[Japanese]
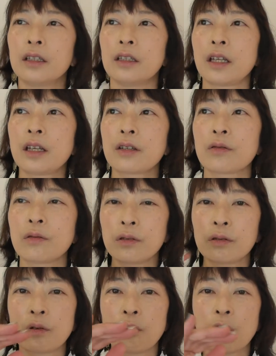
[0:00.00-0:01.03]
でそうい
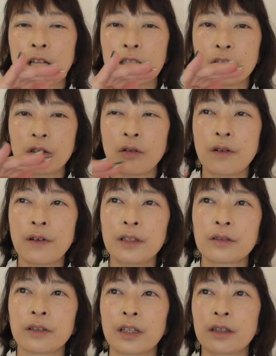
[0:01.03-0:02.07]
うこう環境が悪
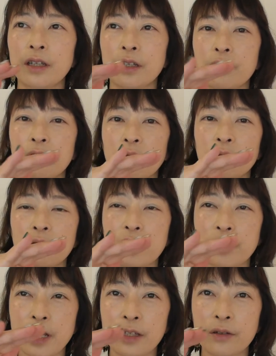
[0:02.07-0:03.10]
くなっていくこと
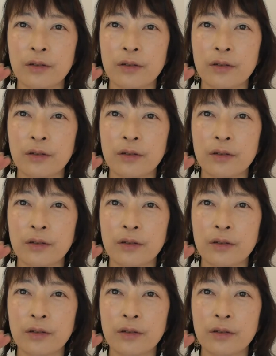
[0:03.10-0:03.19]
に左